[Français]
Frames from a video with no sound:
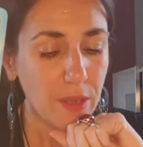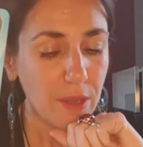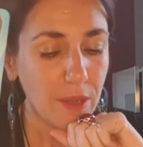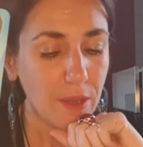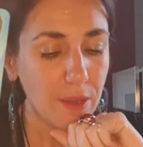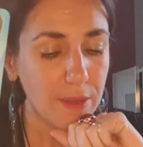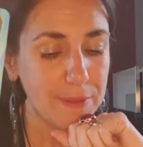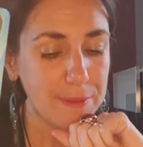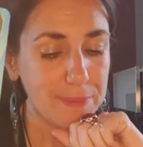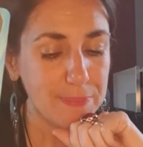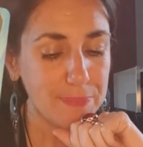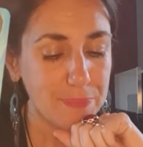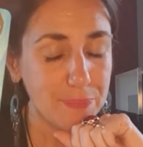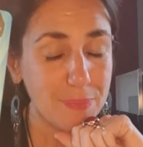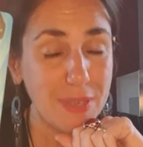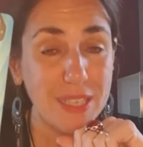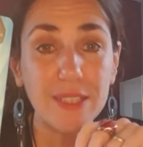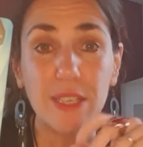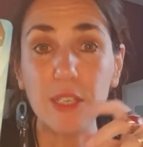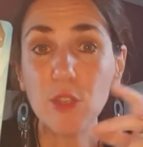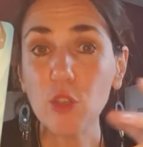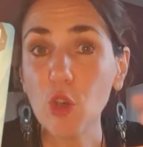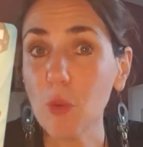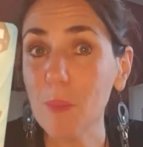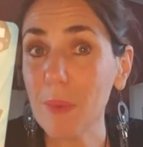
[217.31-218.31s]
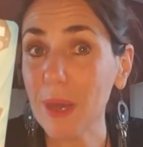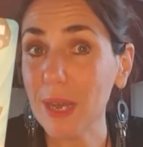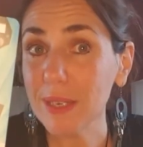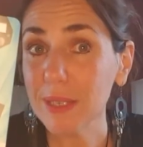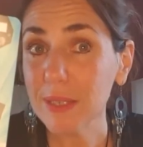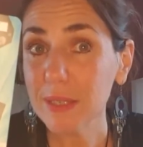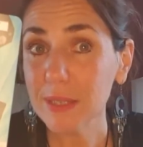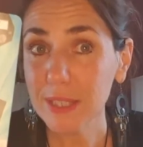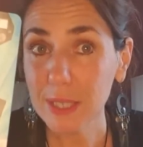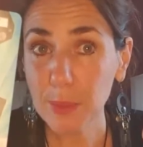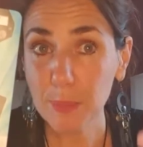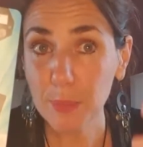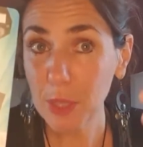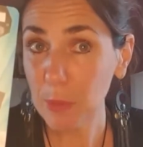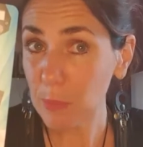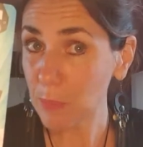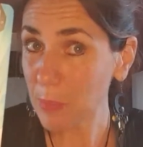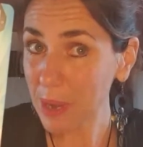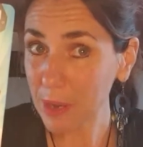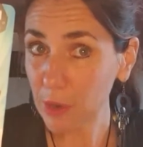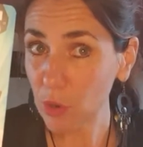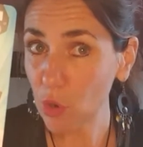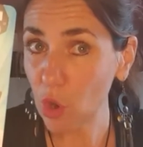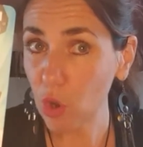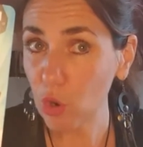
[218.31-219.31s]
Euh, ben, c'est normal, c'est peut-être
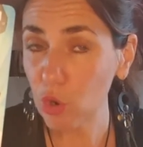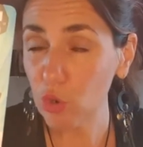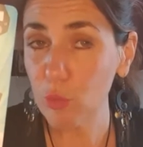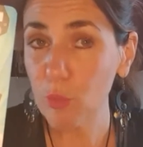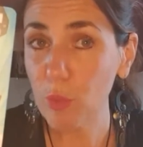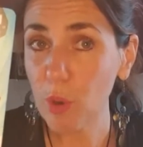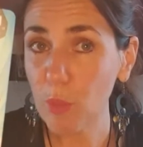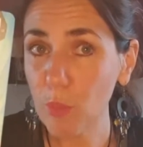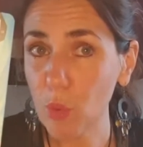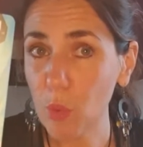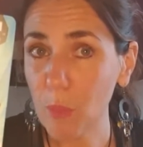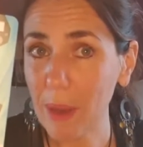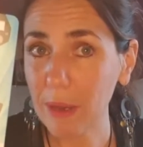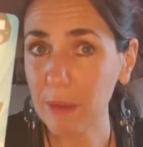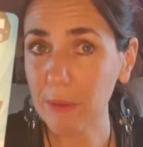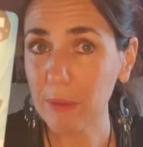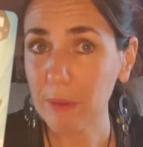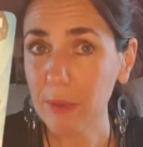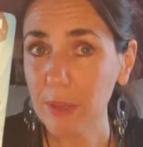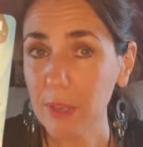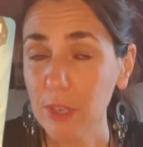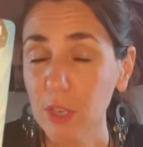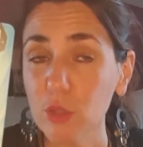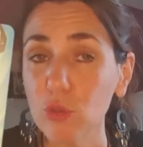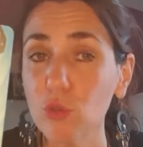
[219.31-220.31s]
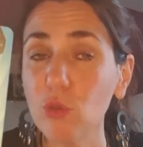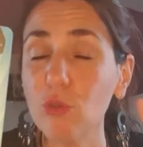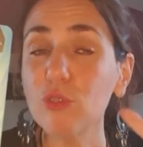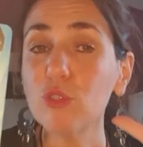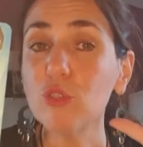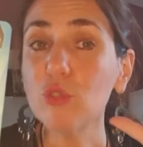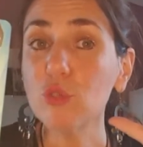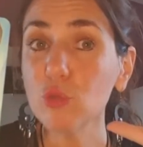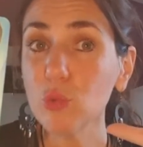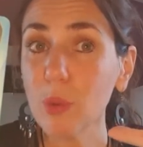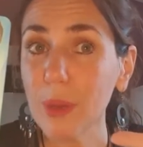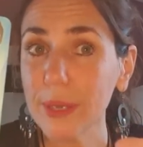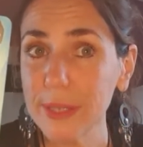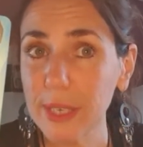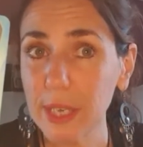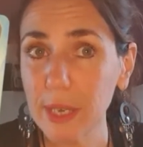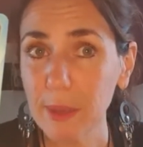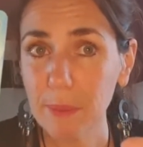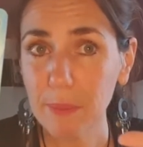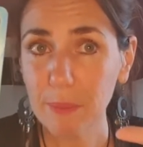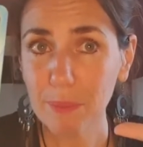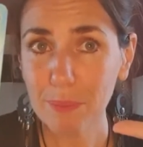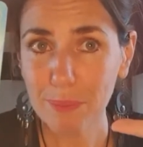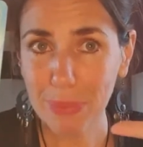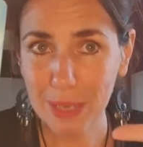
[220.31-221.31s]
pas encore le bon moment. Donc
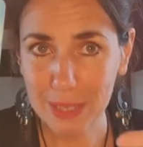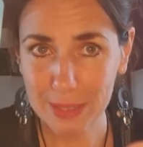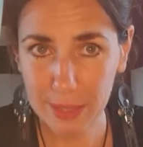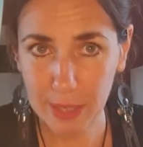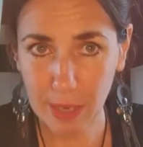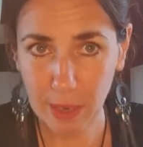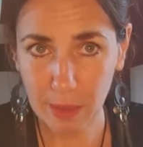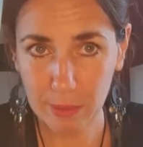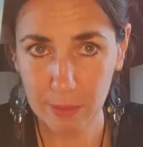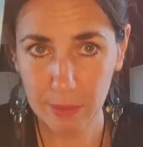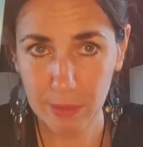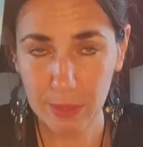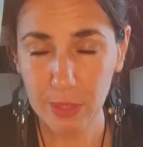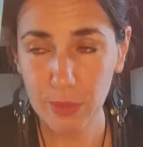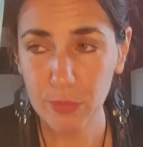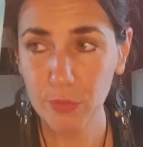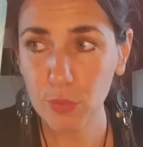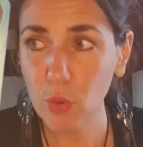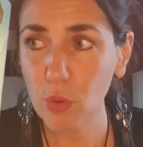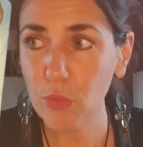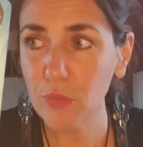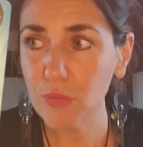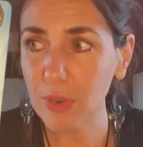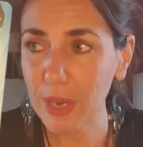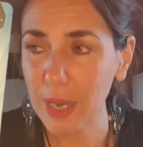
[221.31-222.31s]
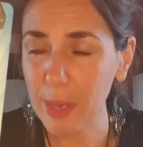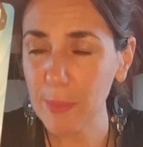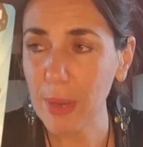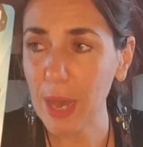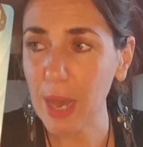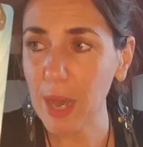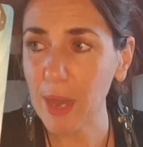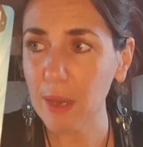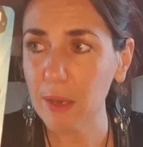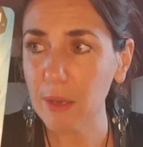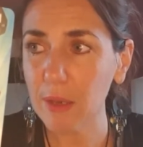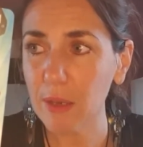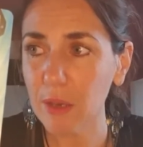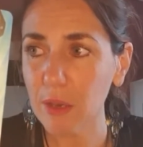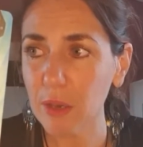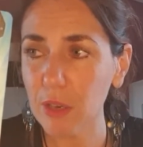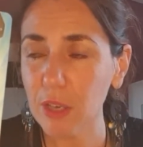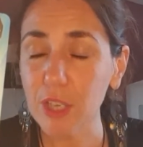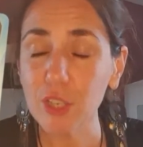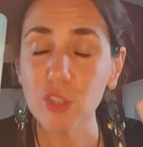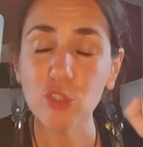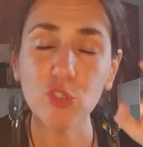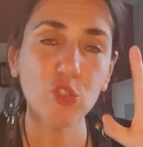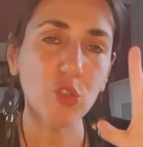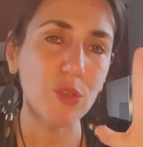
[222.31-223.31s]
soyez patient. Il faut vraiment, euh,
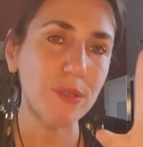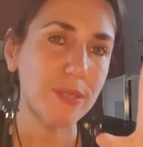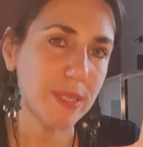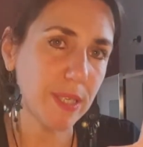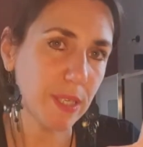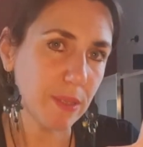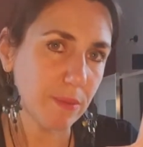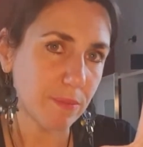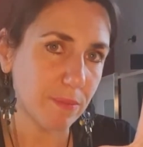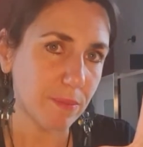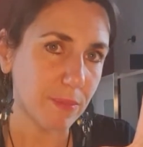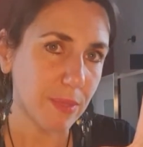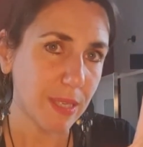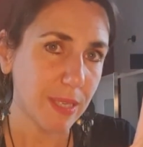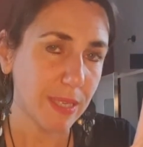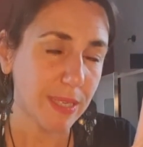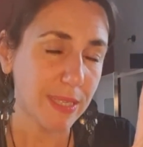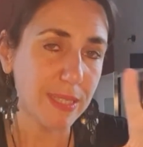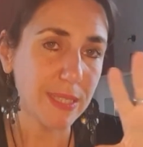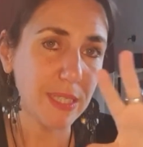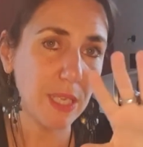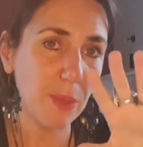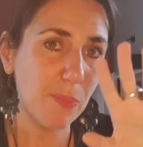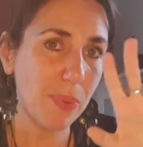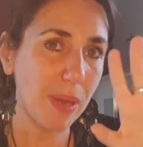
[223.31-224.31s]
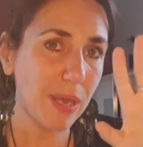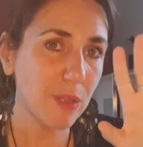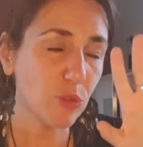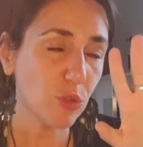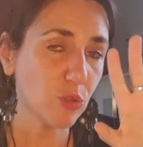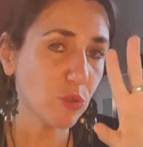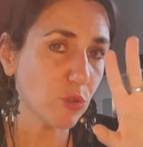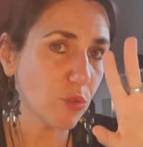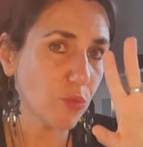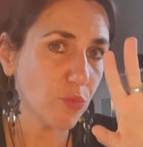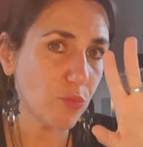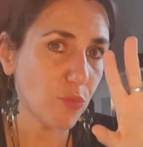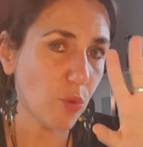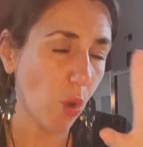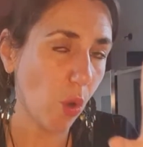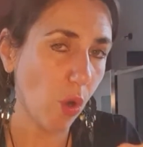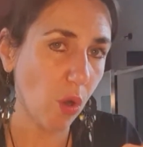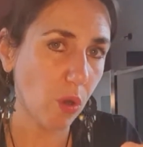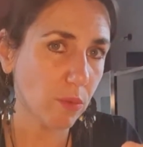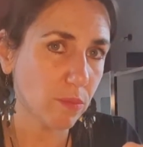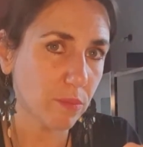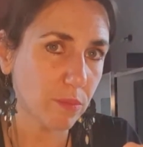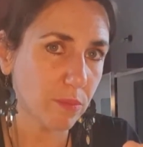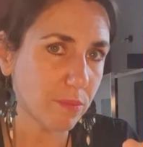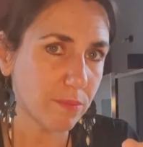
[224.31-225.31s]
je sais, c'est pas notre
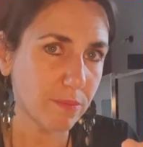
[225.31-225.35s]
fort,